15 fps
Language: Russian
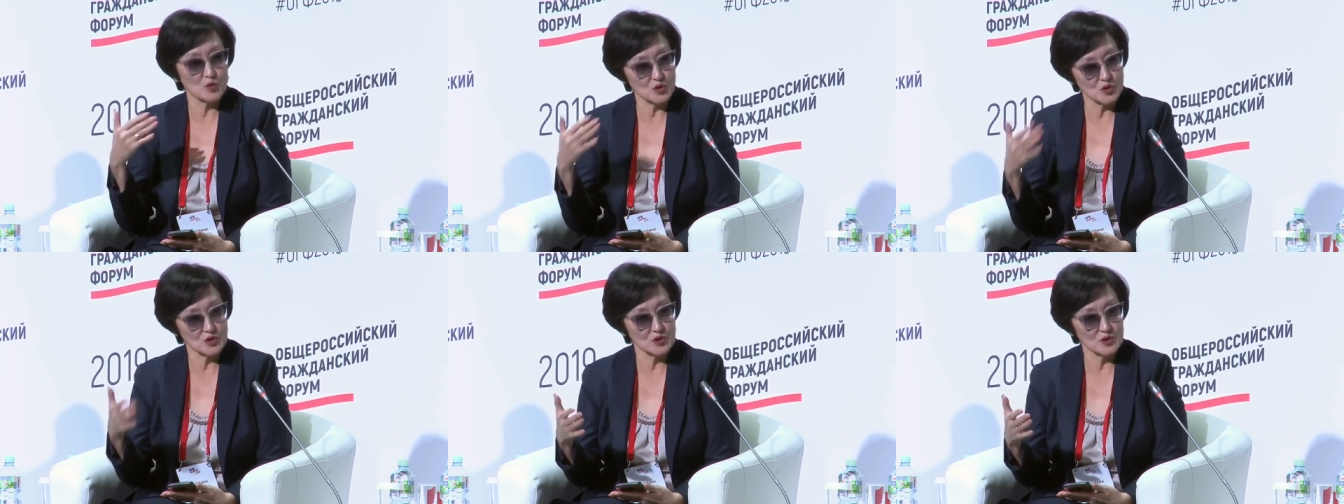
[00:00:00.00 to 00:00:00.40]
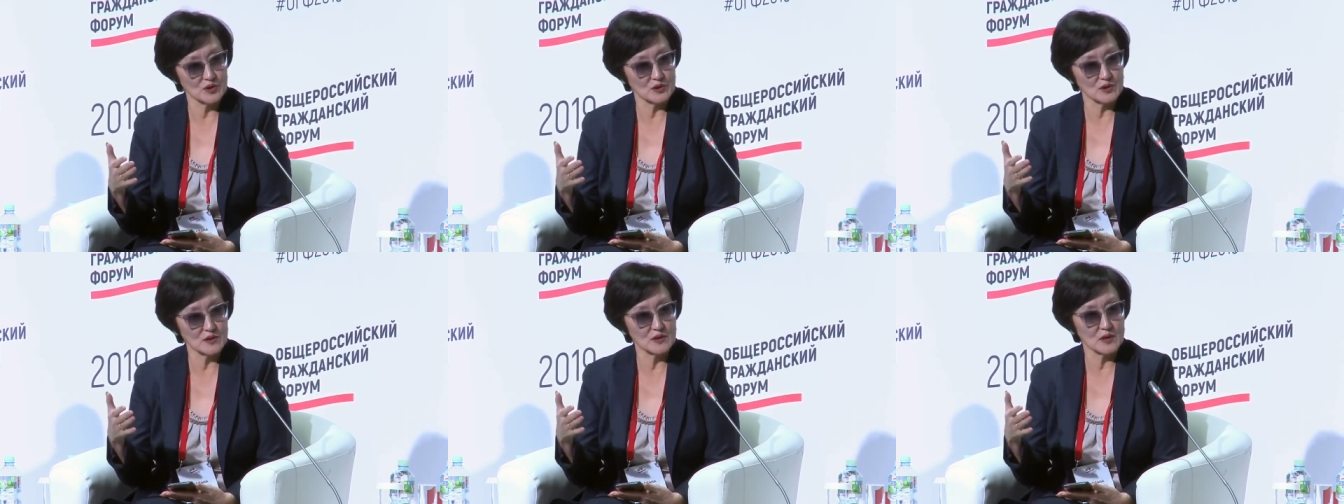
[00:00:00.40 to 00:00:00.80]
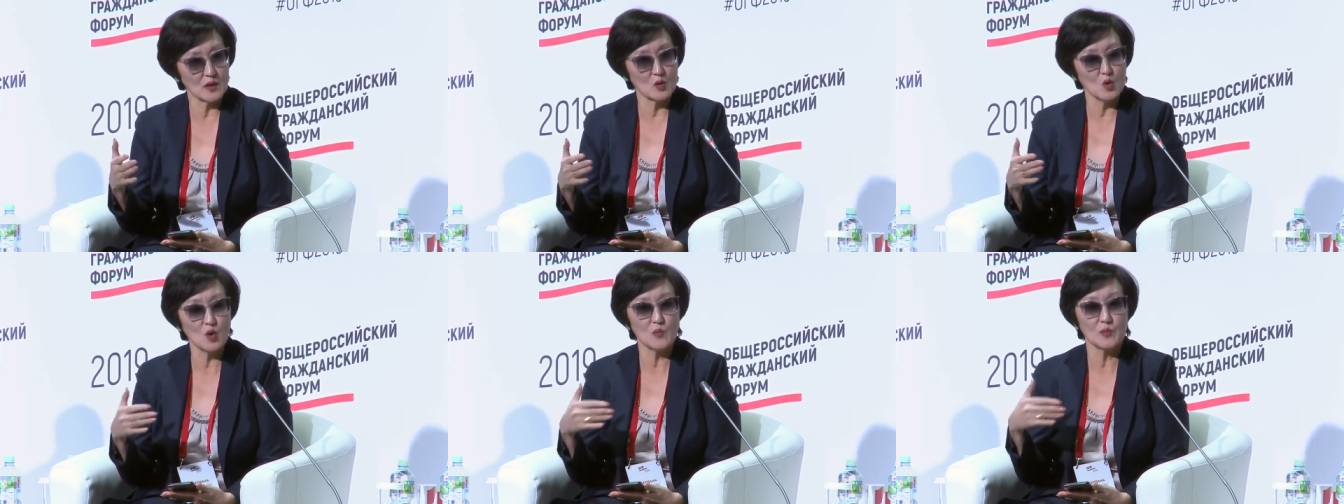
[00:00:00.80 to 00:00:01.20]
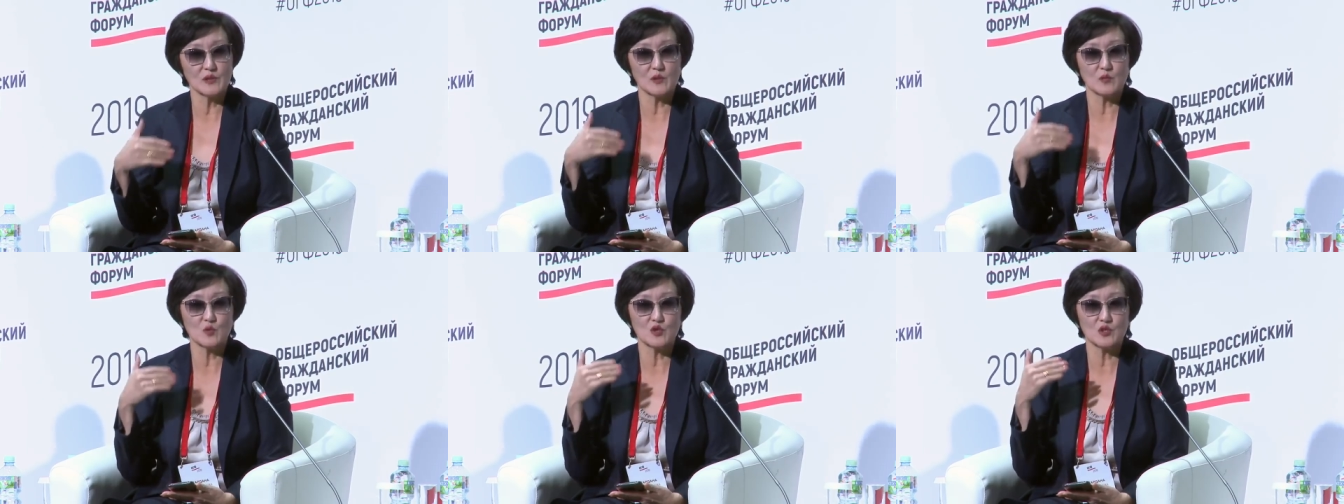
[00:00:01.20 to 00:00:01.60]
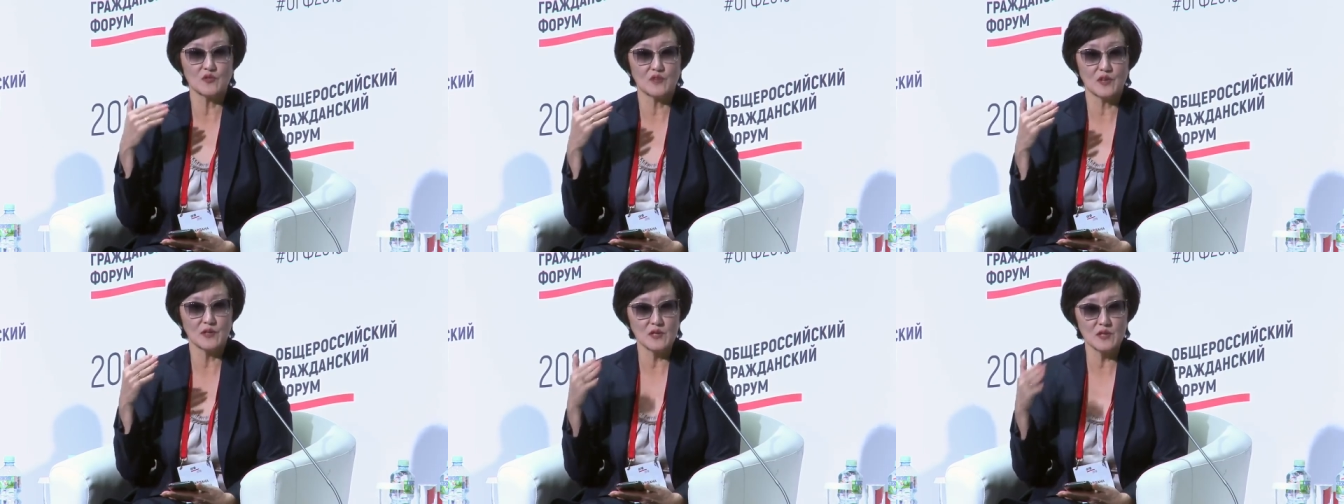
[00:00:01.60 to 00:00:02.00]
может идти на диалог, потому
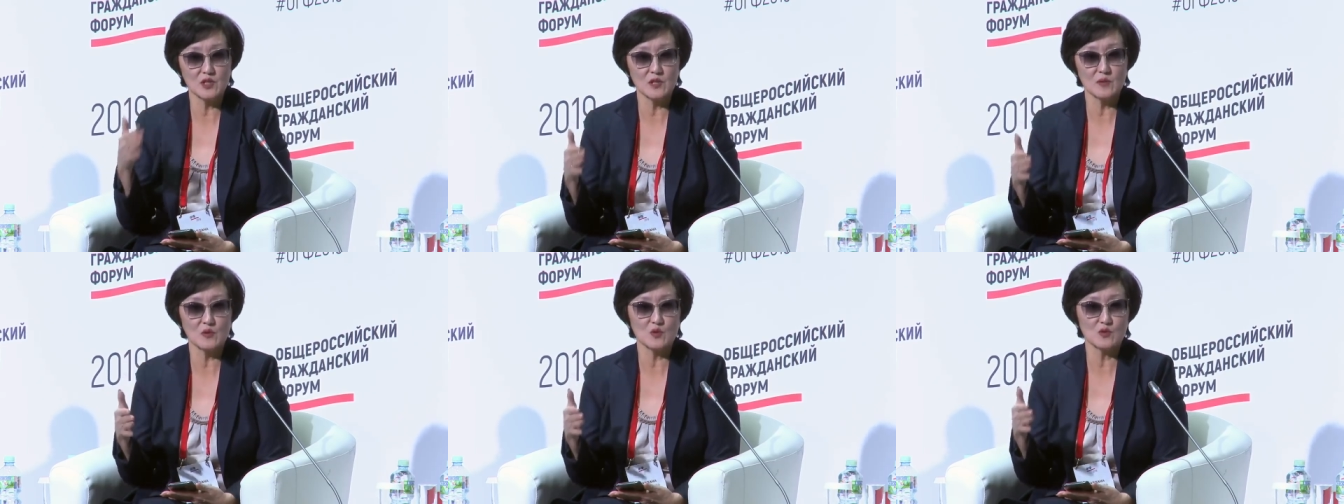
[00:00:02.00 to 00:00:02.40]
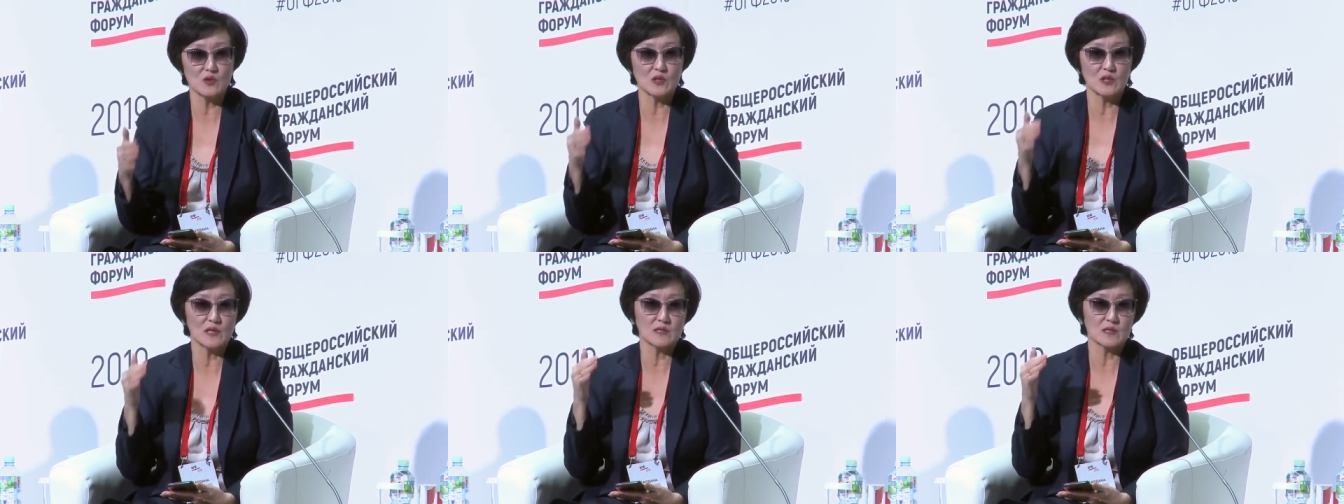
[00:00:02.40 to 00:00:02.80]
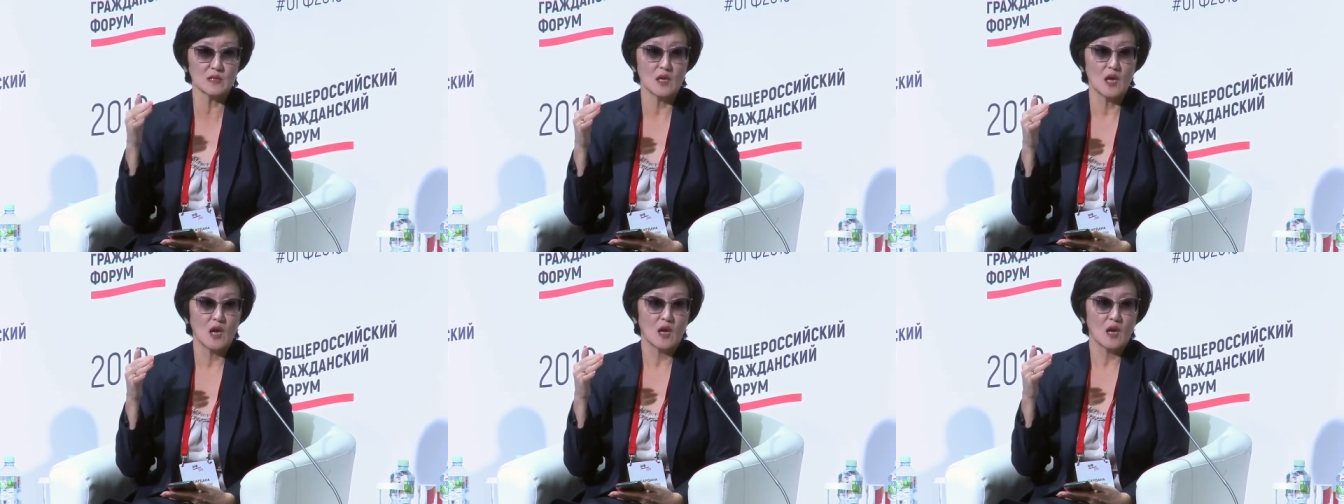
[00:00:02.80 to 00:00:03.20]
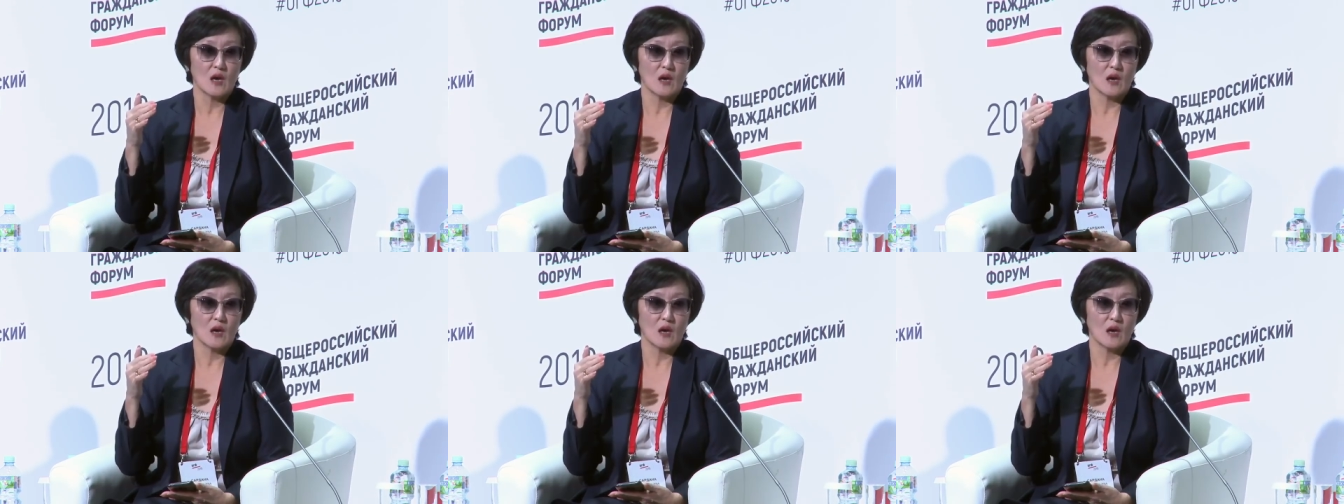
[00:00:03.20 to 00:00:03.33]
что в конечном результате,